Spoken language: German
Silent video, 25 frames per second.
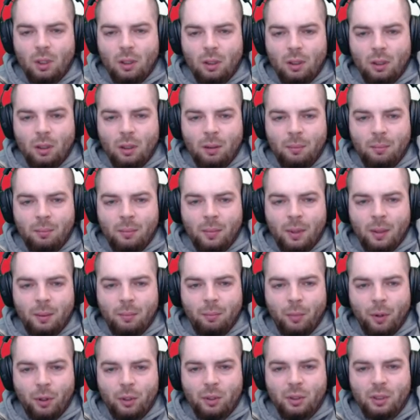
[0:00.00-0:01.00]
ähm,
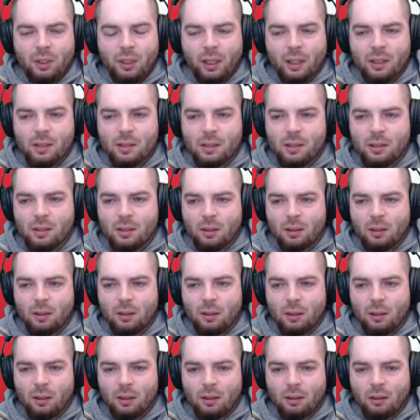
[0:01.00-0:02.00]
möchte ich jetzt
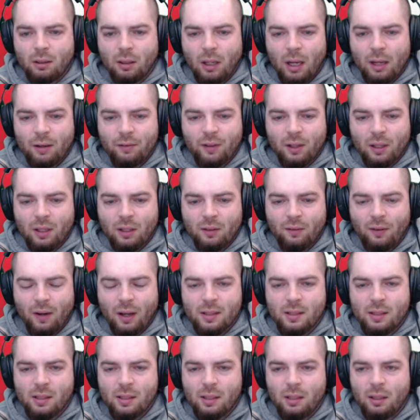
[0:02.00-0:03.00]
einfach
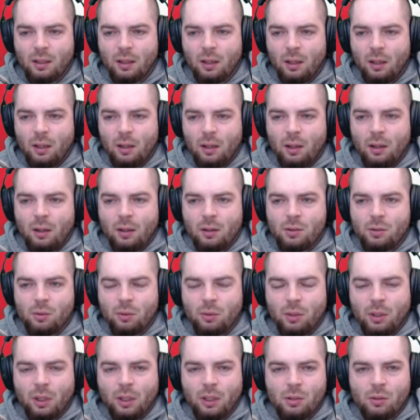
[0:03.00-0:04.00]
quasi so,
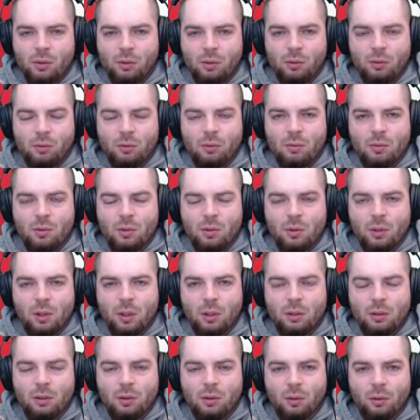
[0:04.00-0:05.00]
eine, so, ein, so,
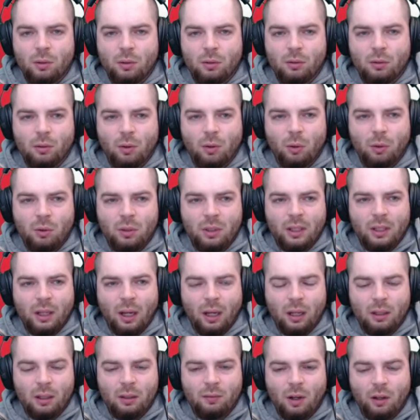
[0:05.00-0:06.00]
eine, so ein
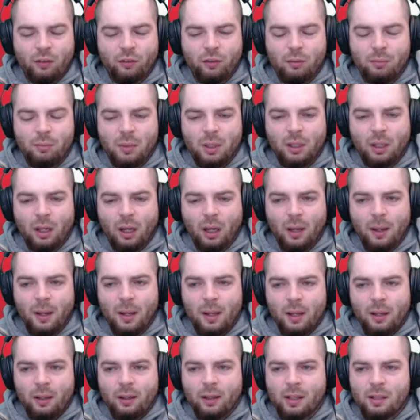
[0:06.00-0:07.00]
Grundgedanken war von mir da,
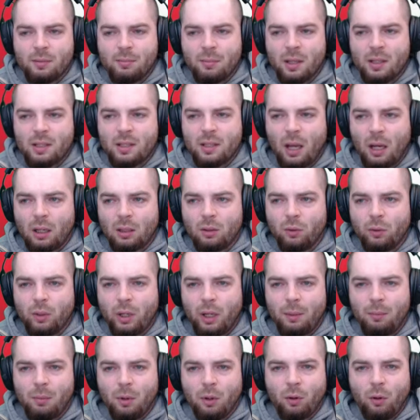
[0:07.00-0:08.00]
dass man jetzt sagt,
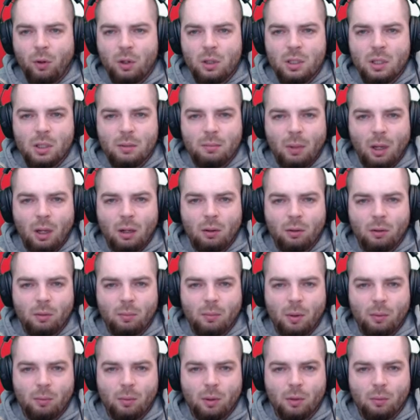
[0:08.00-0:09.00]
okay, man holt sich mal oder
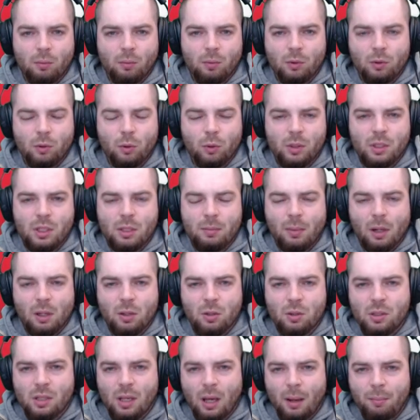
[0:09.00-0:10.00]
man tut sich mal
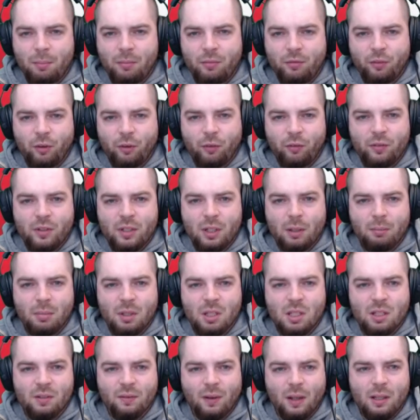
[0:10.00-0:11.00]
zusammen 15
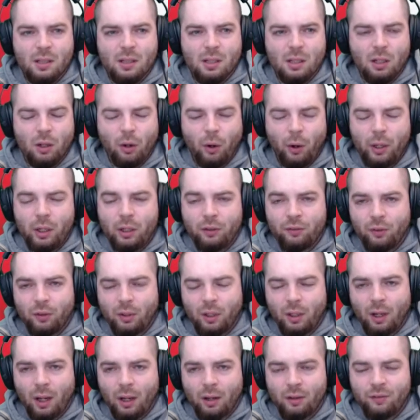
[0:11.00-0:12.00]
bis 20 Leute für
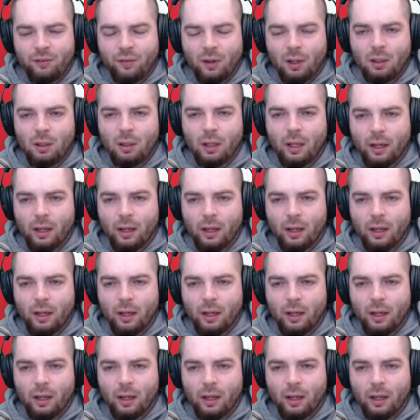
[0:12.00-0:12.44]
den Anfang.